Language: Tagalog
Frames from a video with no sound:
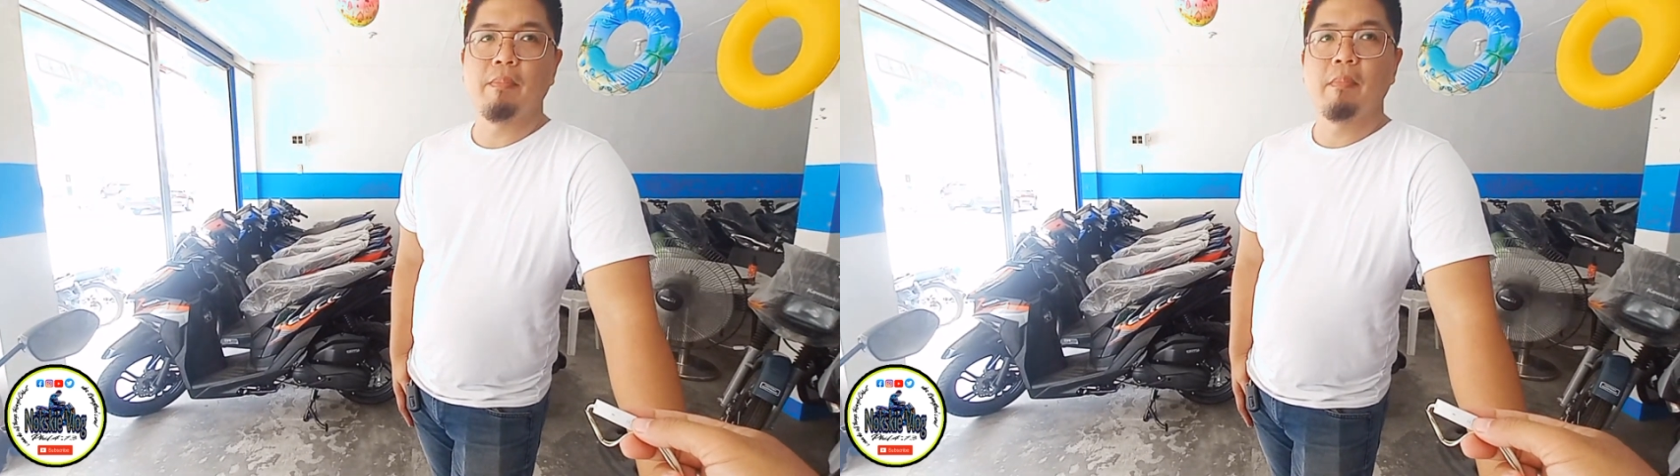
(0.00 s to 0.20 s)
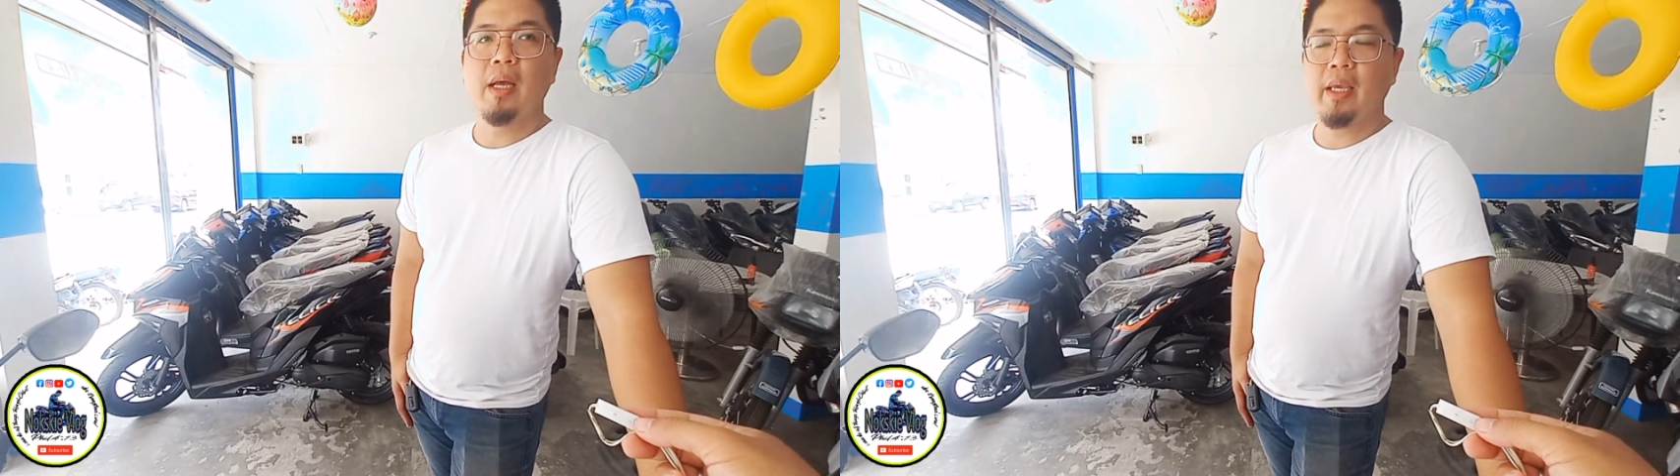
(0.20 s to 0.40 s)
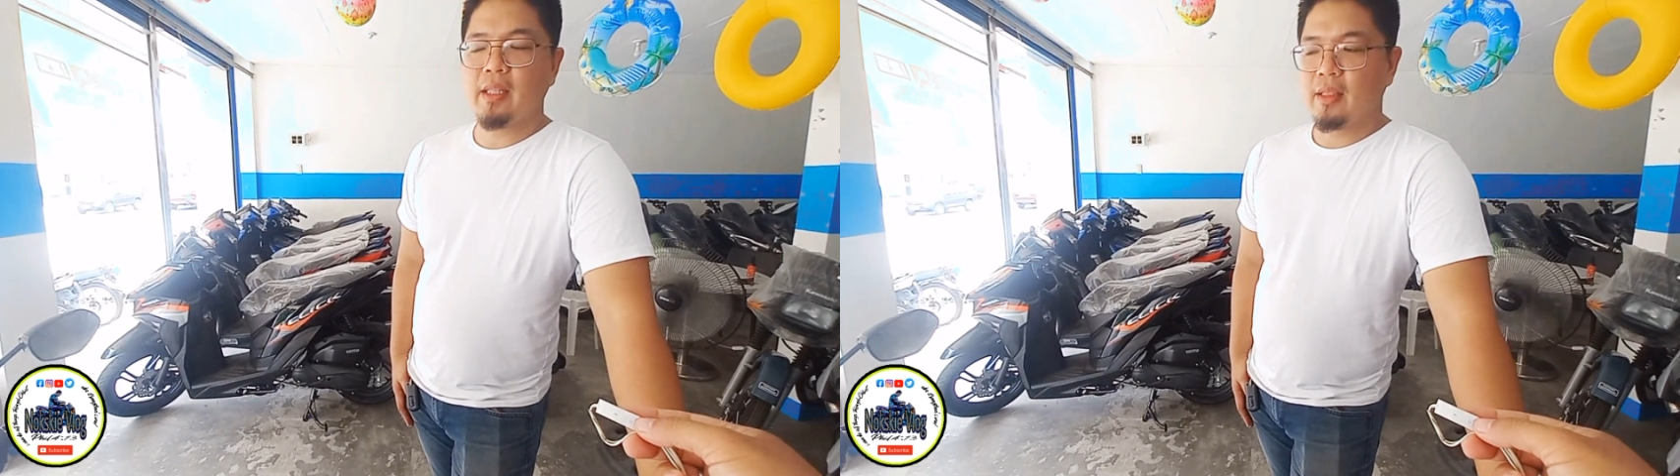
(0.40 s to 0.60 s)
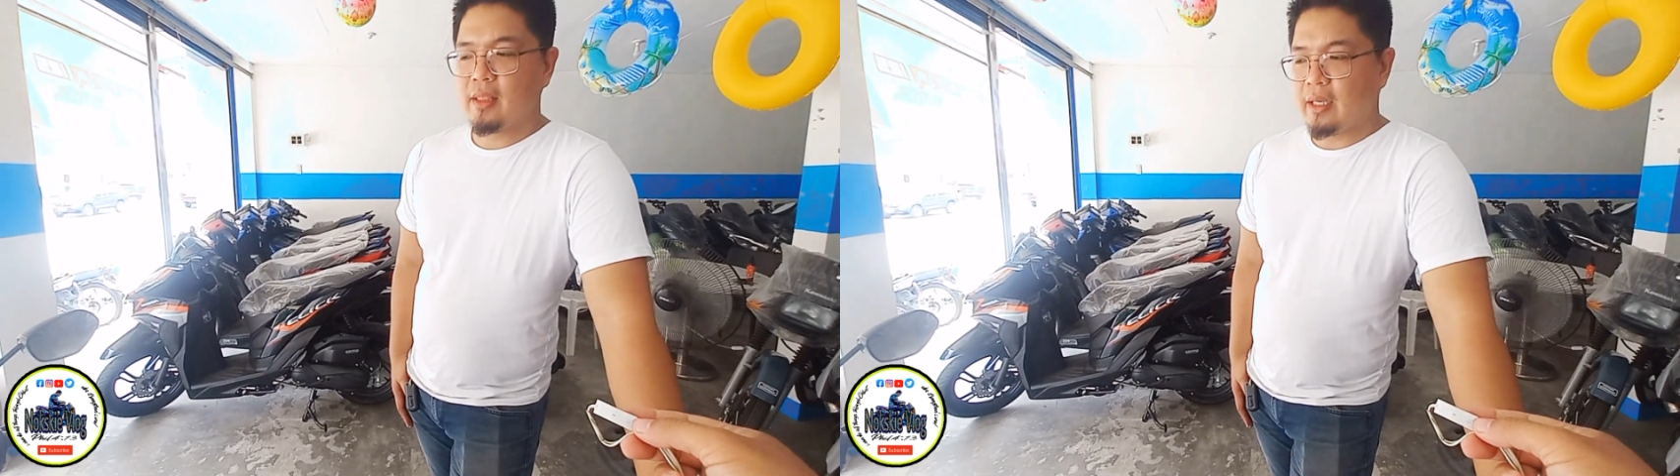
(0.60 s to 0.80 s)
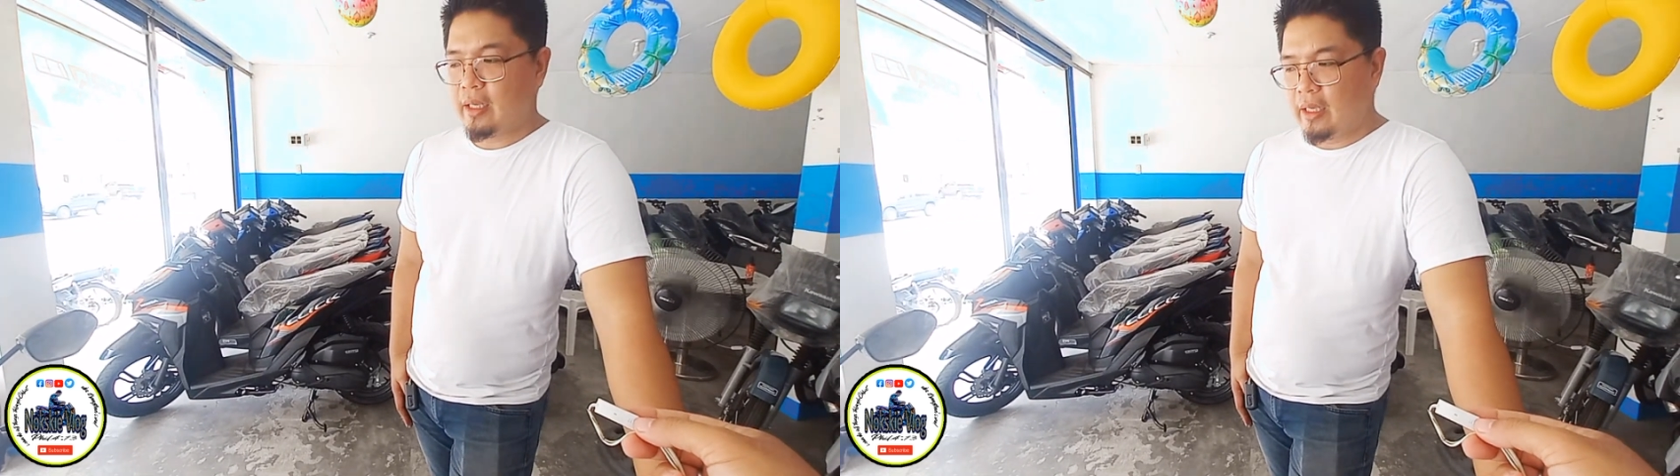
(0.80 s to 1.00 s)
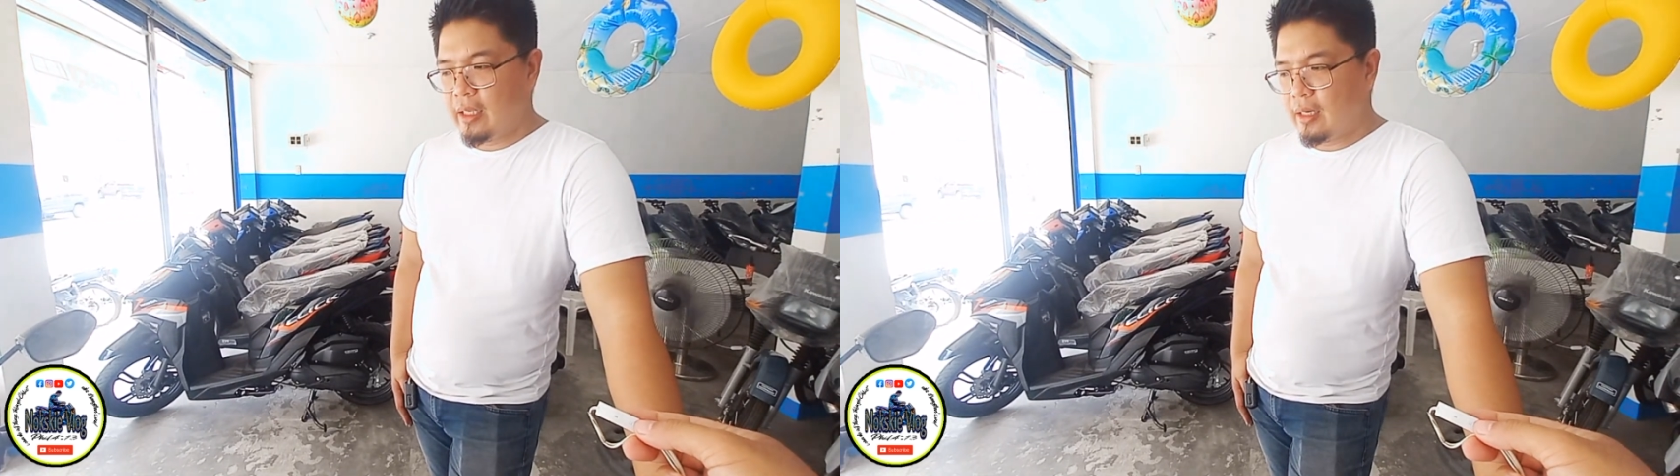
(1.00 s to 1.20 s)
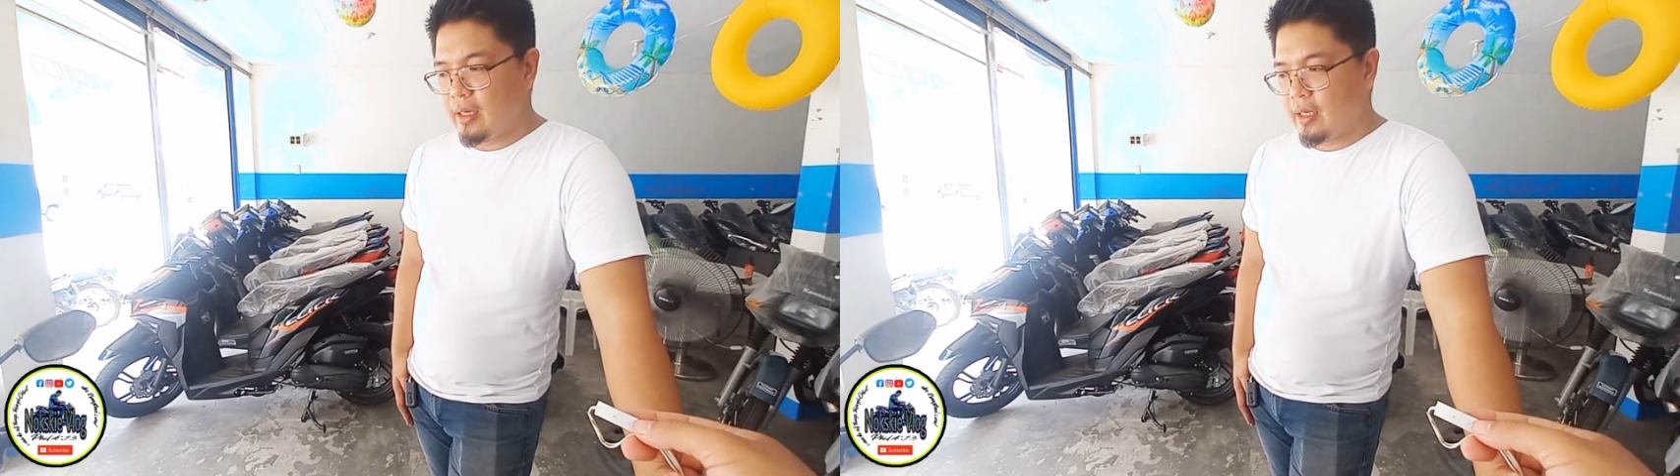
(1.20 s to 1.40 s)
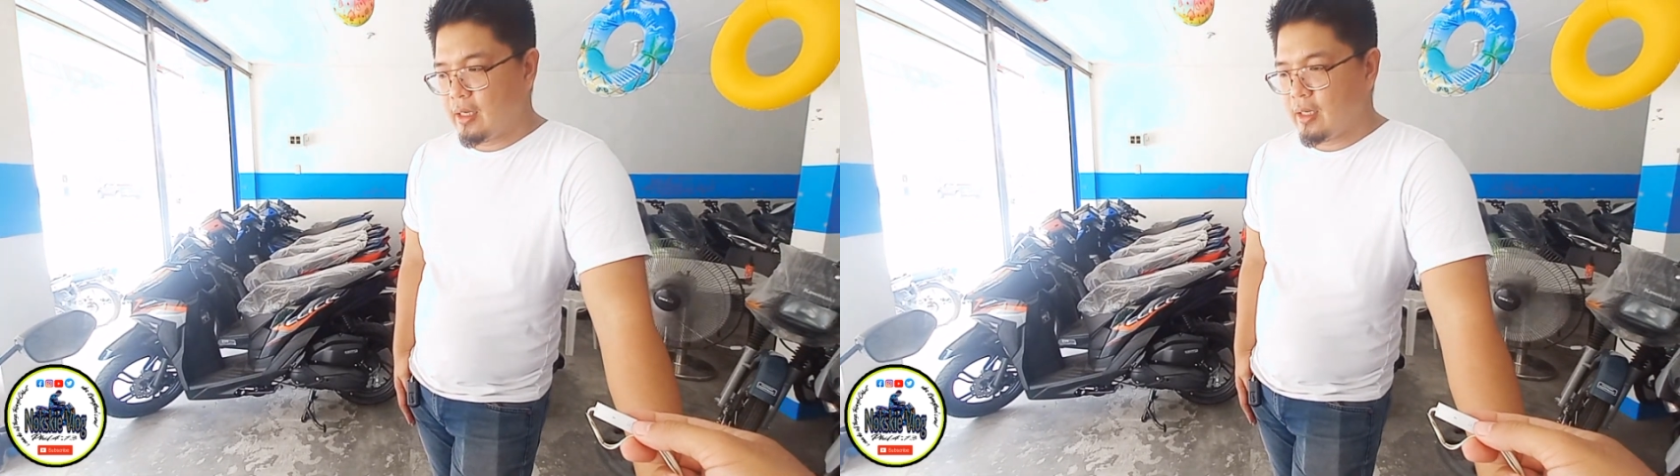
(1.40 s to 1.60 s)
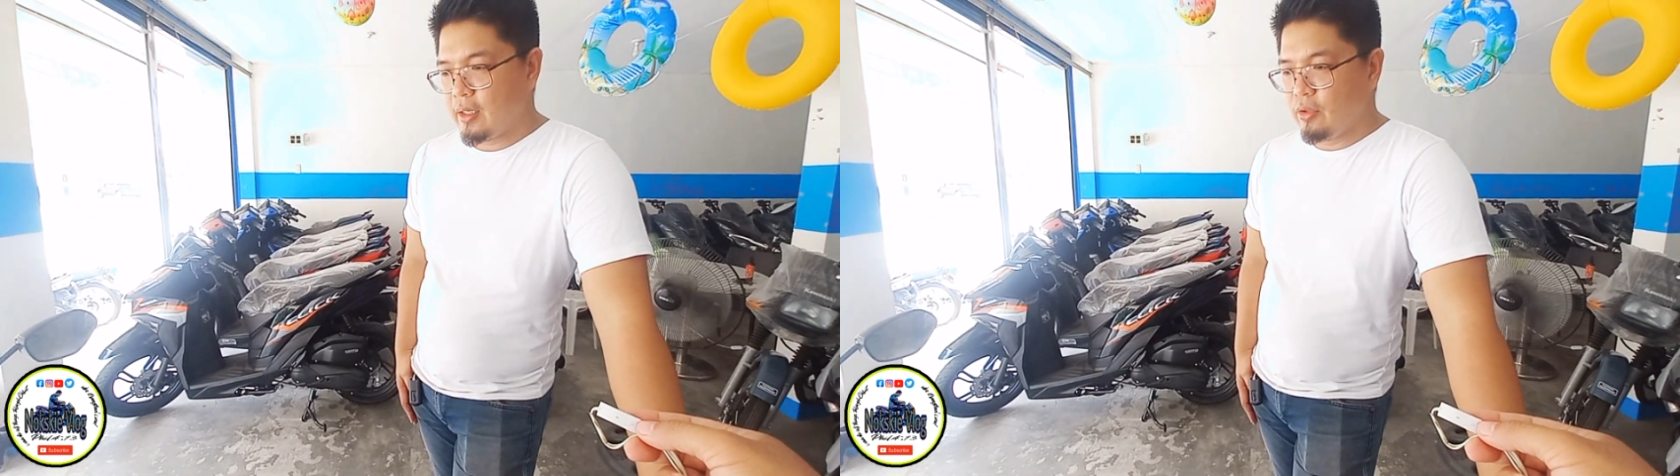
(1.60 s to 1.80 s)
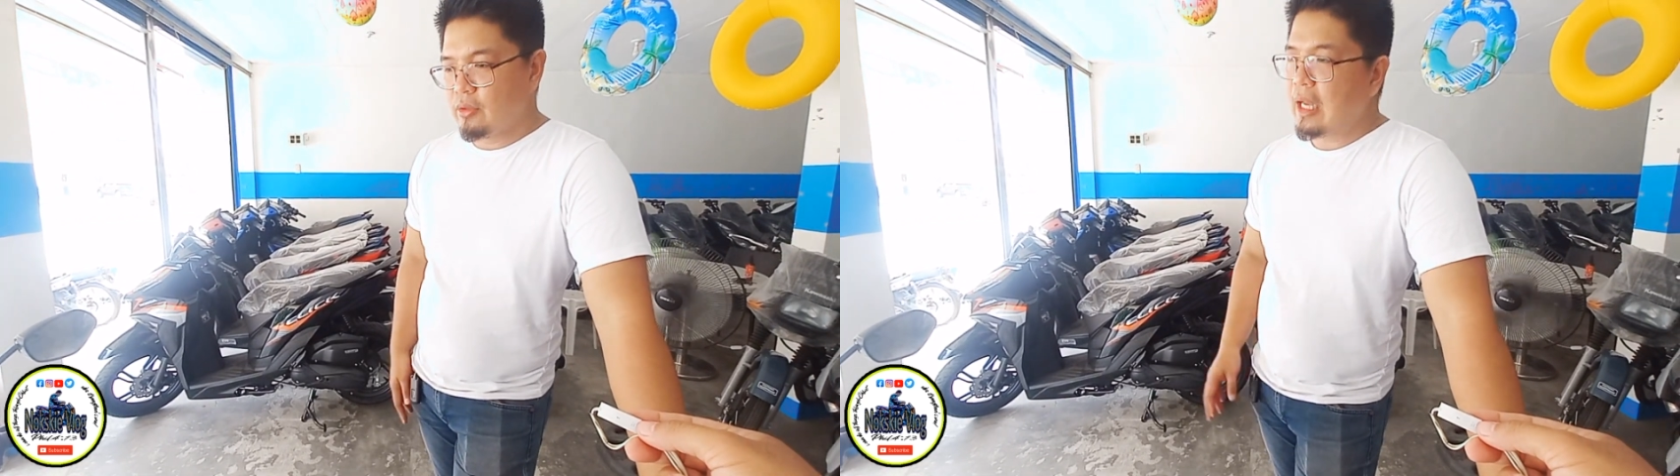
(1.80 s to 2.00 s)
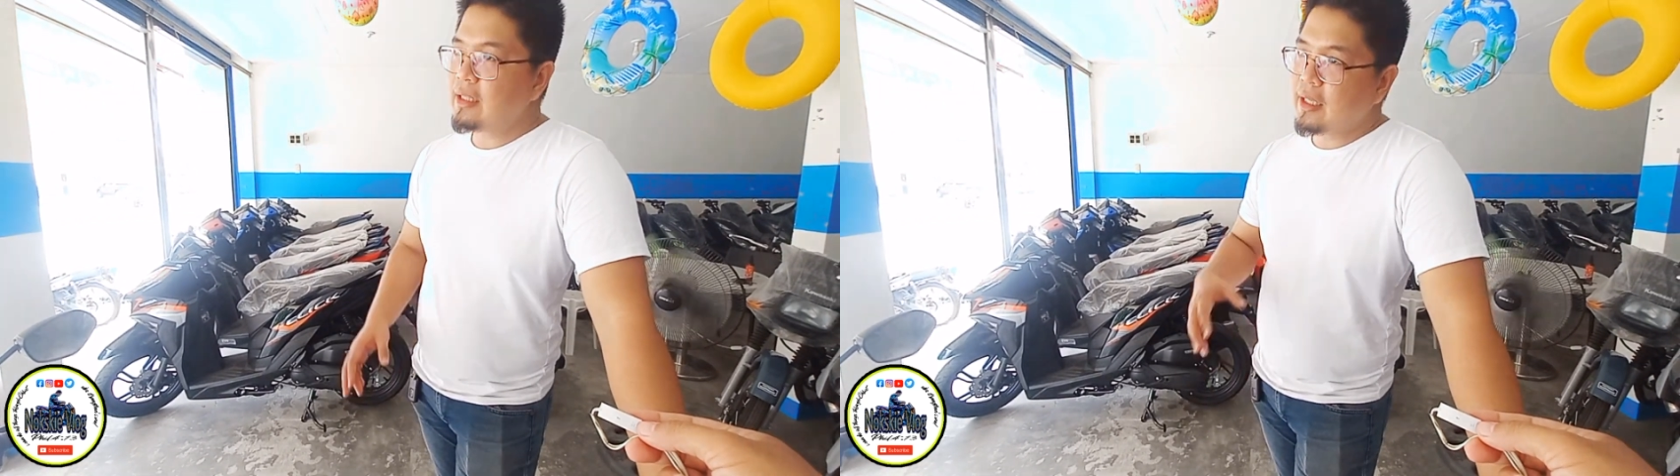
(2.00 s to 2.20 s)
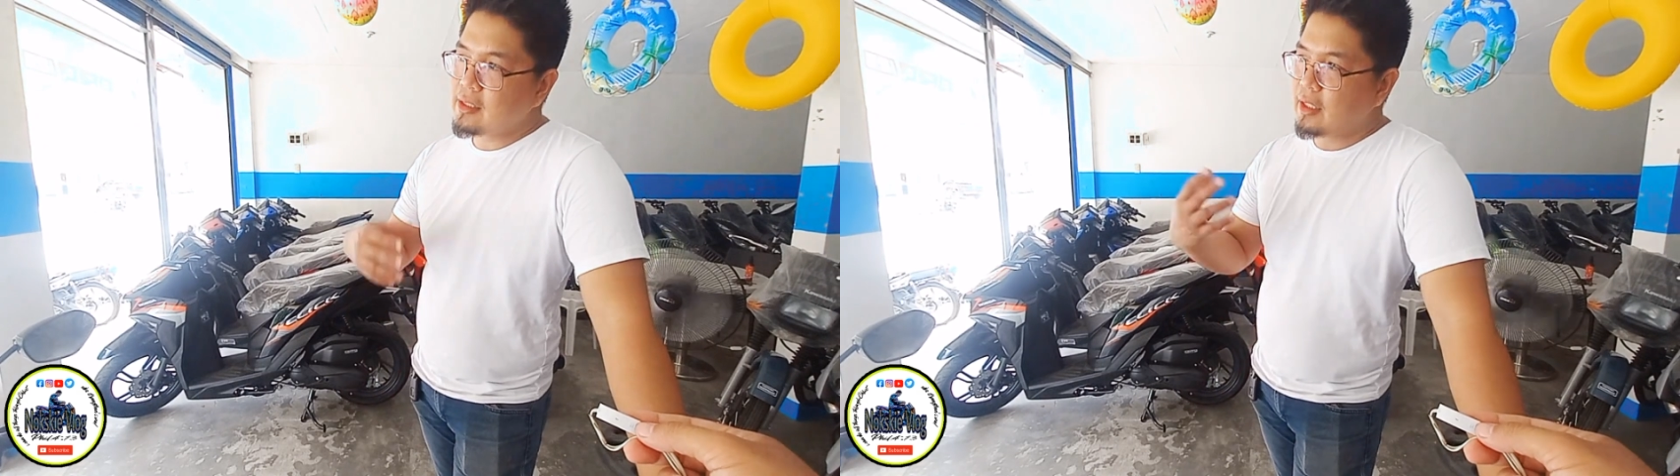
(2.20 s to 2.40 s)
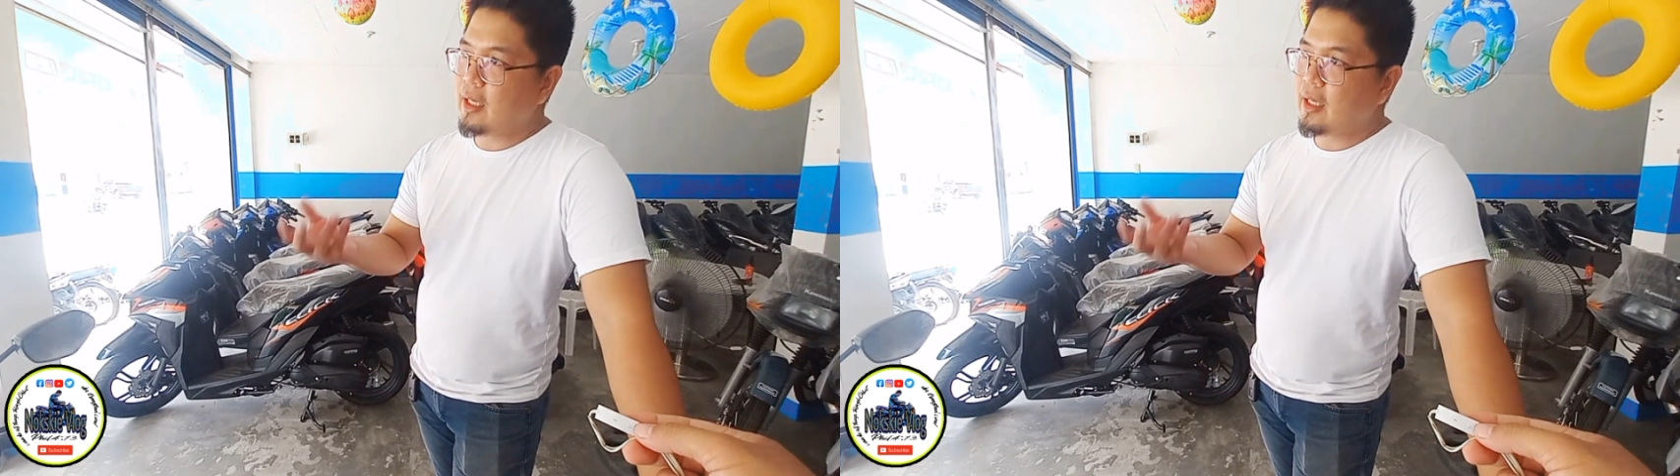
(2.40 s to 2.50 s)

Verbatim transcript: Bakit? Dahil uh, yung dati kasi,